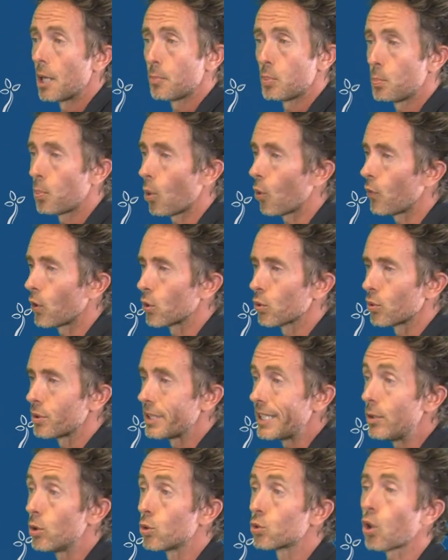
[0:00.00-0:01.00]
Puis pour
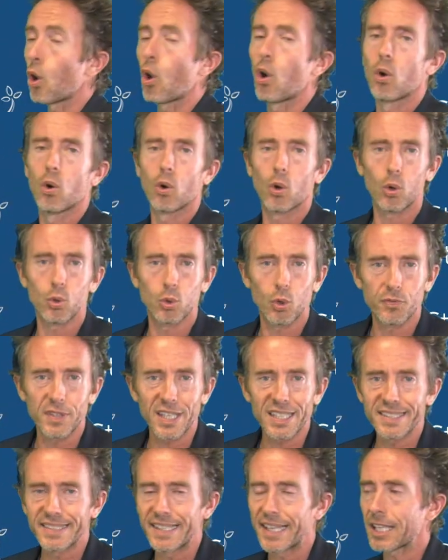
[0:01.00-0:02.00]
vendredi, le temps
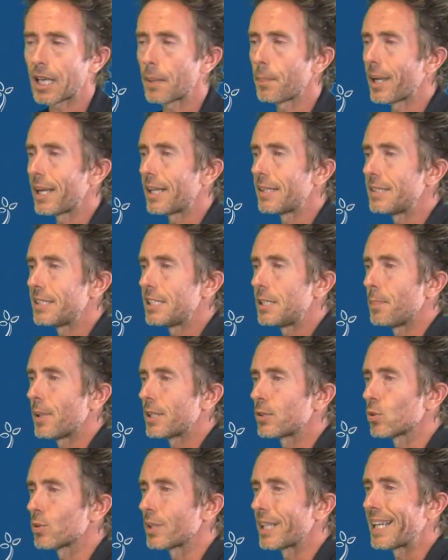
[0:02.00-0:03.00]
redevient sec après la
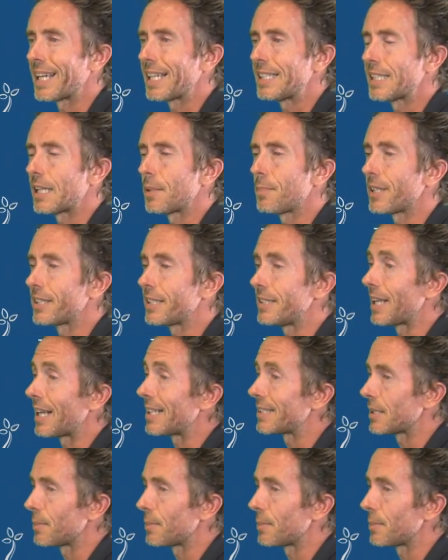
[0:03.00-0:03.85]
dissipation des grisailles matinales.